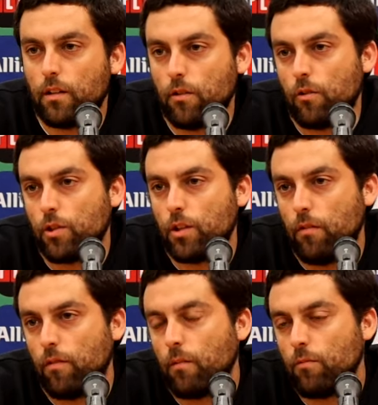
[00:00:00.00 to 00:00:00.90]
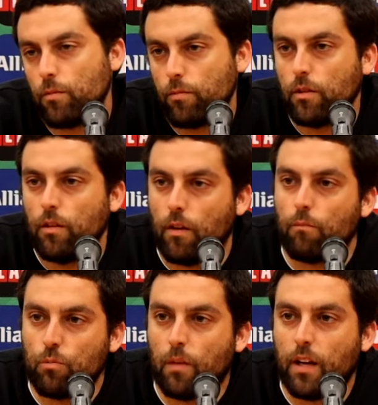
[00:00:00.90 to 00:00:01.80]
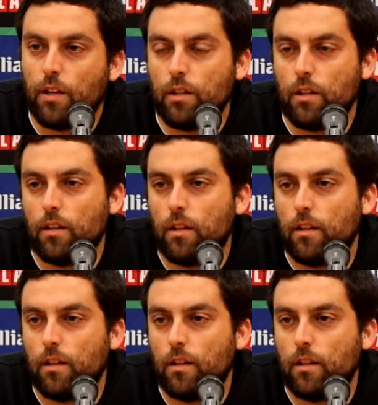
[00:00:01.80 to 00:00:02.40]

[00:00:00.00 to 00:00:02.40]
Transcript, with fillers: que nós tivemos, porque tivemos mais,